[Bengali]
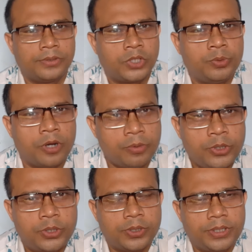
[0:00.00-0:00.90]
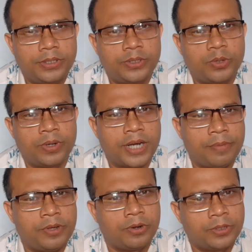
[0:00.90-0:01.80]
তুমি অবশ্যই তোমার
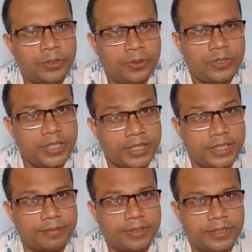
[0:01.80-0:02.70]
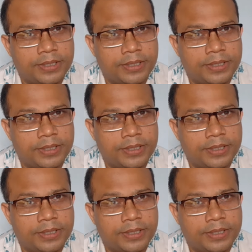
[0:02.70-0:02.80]
নামের অর্থ জেনে যাবে